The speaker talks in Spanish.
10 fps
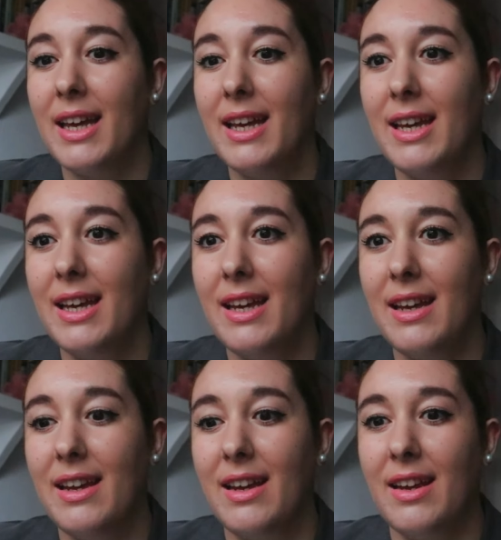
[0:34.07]

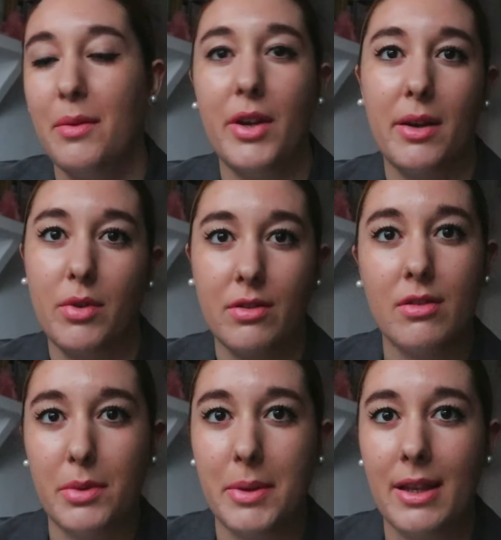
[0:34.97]
y me a
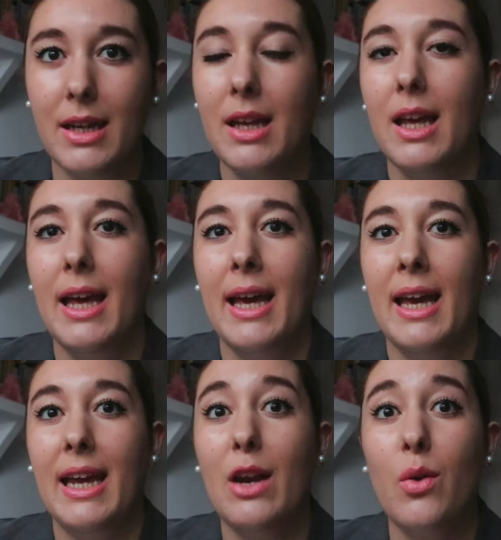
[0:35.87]
con mi madre.
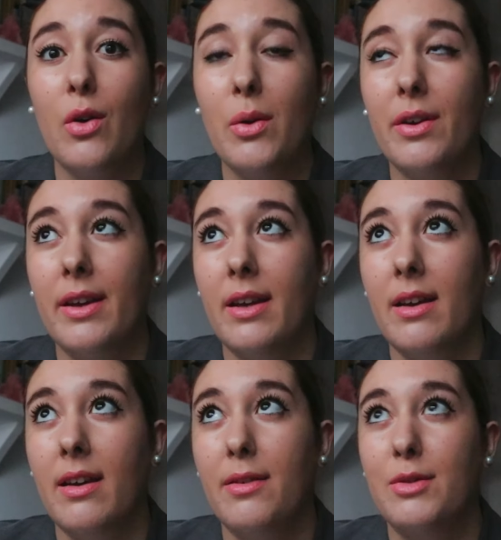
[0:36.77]
Y luego
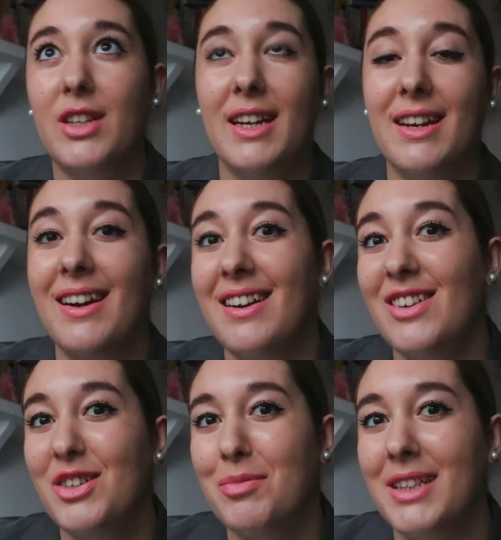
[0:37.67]
eh, vamos a ir al
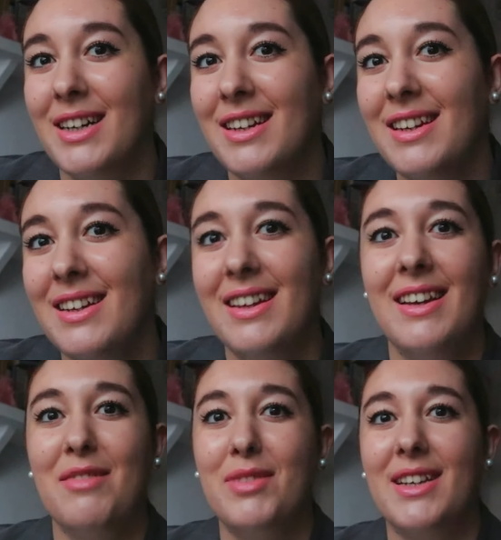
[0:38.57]
hospital
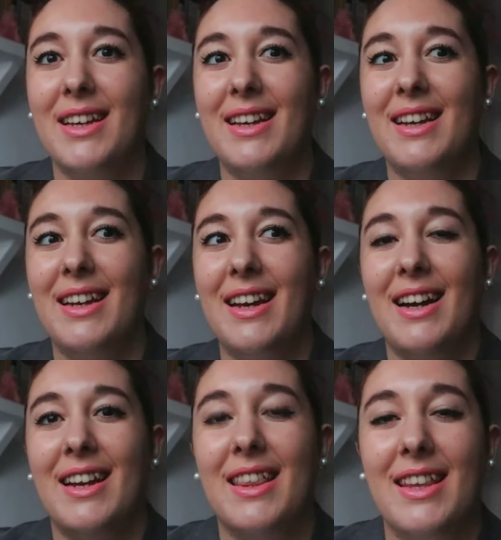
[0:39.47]
porque
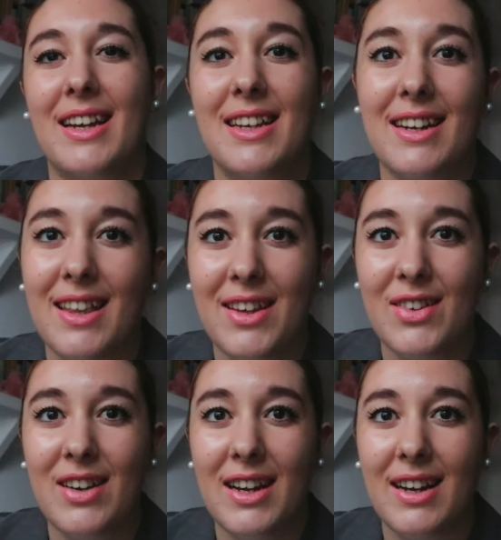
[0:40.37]
ayer
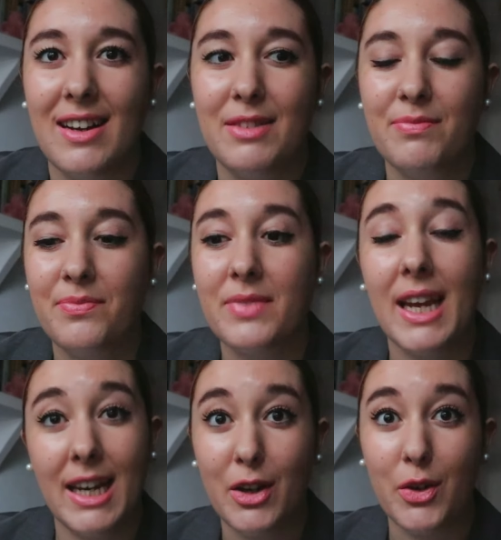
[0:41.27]
nació
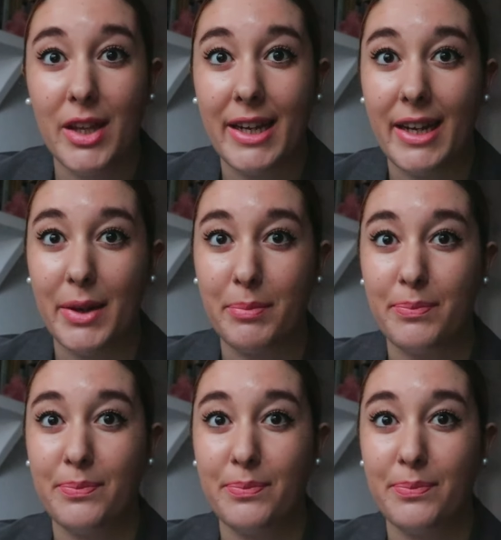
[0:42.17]
el, hijo de,